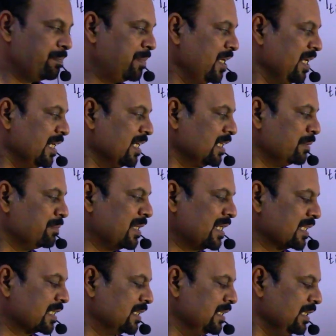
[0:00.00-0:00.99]
பி எடுத்த
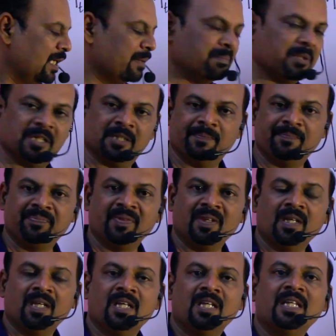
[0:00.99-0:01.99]
மார்க்கு ஐம்பது
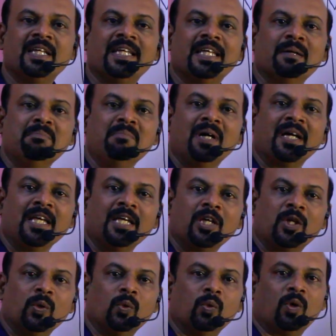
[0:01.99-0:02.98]
இதை
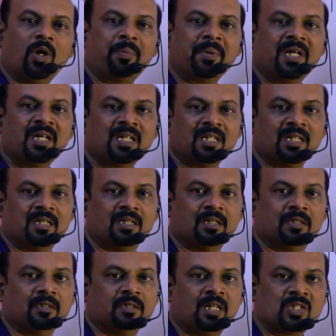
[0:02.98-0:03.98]
எம்ஐக்யூ அப்படின்ற
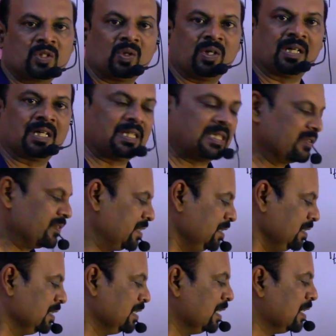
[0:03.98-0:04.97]
இதில் சொல்கிறாங்க அதாவது
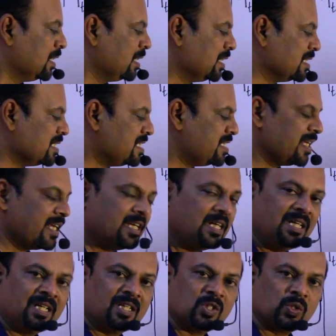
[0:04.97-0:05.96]
ஜே
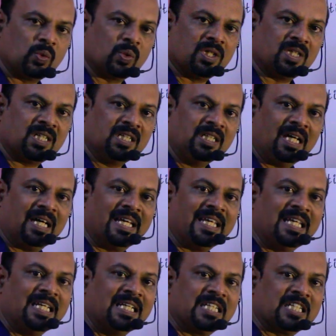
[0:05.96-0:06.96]
என்ற ஸ்டூடெண்ட்டு
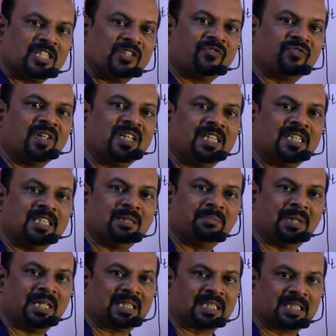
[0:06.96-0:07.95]
ஐ என்ற ஷிஃப்ட்டில் எழுதின
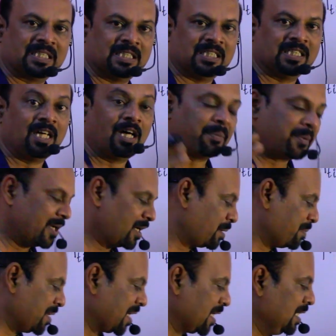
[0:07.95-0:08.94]
மார்க்கு
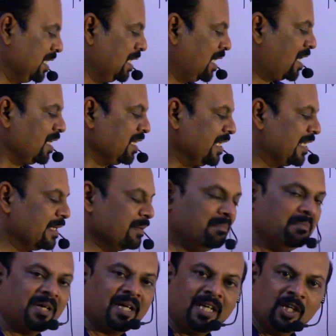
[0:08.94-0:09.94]
அப்படின்ற மாதிரி அடுத்து
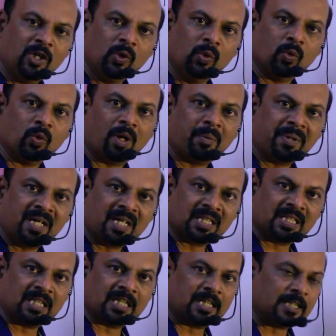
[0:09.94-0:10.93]
எம்ஐக்யூ
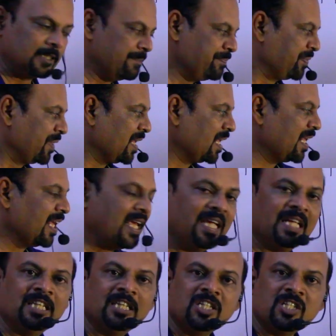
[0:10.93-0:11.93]
அப்படின்றது என்னென்னா ஏ
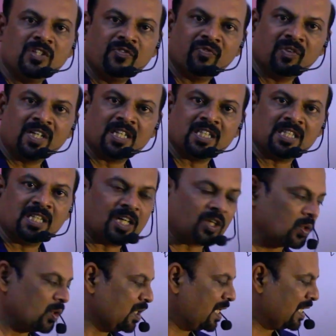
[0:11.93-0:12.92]
எந்த ஷிஃப்ட்டில்
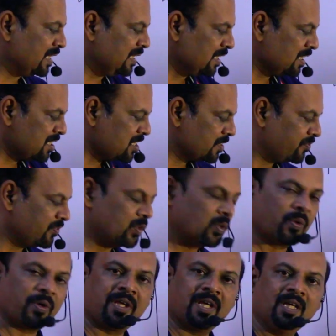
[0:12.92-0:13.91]
எழுதினாரோ அந்த
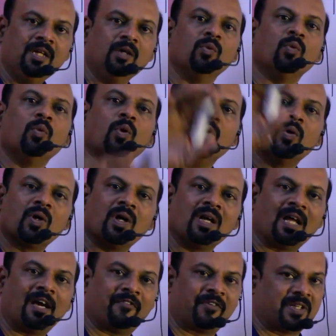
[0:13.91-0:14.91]
ஷிஃப்ட்டுடைய
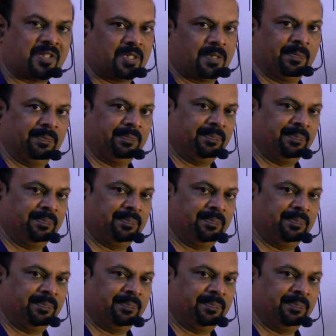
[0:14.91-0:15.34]
ஓவரால் ஆவரேஜ்